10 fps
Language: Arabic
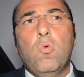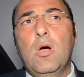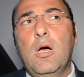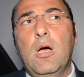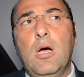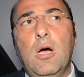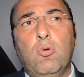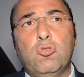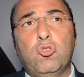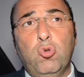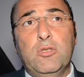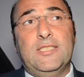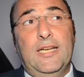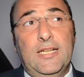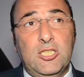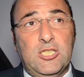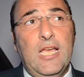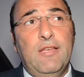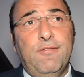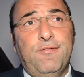والسوق السنه دي
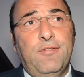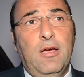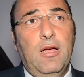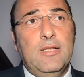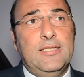شايف آه،